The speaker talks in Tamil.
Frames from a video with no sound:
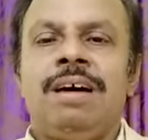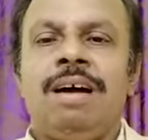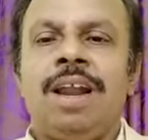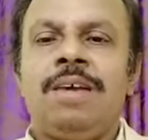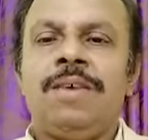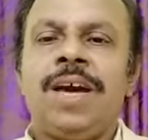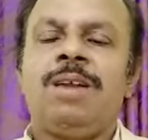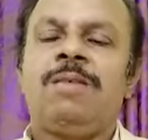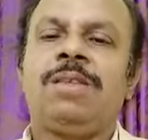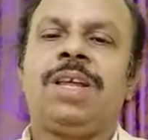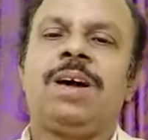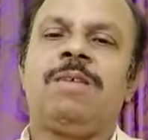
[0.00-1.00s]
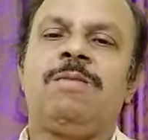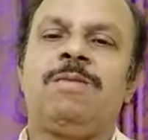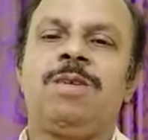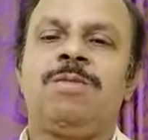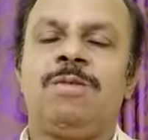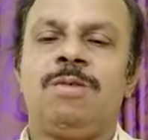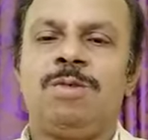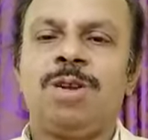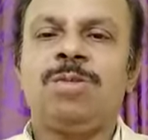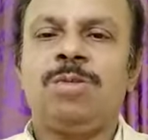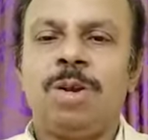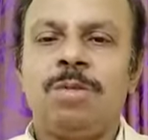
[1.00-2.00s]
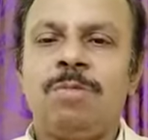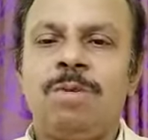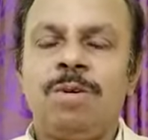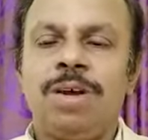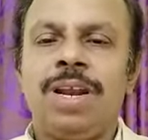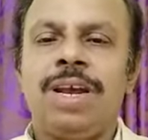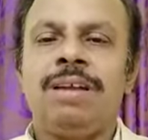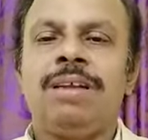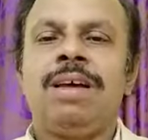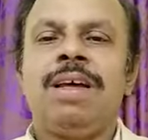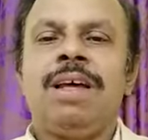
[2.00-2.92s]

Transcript: நாளை வேறொரு தகவலுடன் உங்களுடன் தொடர்பு கொள்கிறேன்